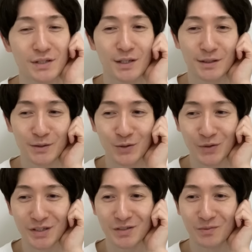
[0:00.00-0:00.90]
せっかくのお
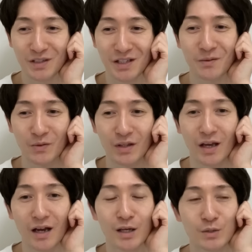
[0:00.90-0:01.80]
休みだもんね。
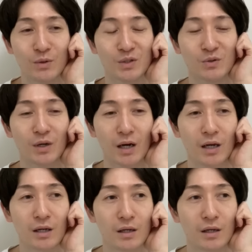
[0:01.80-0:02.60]
ああ、そうかそうか。